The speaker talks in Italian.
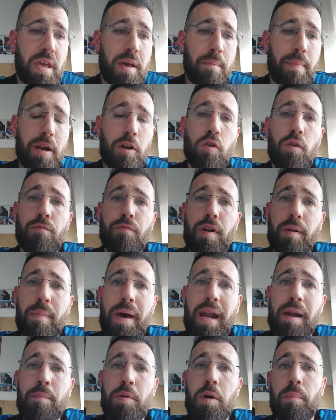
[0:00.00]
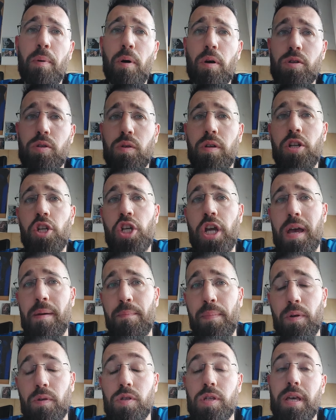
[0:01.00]
per confermare il mio posto in
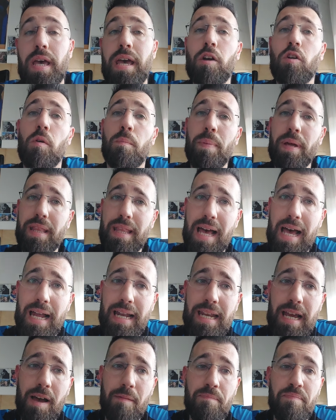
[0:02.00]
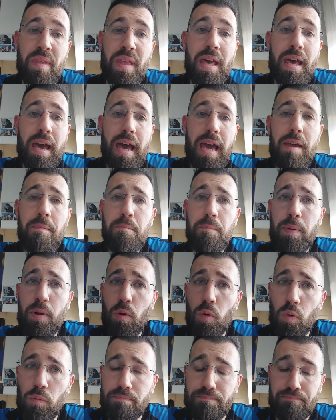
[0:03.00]
Champions e Coppa Italia e in
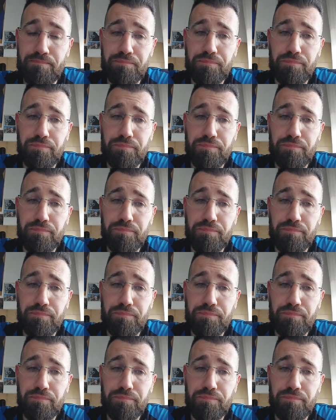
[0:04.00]
più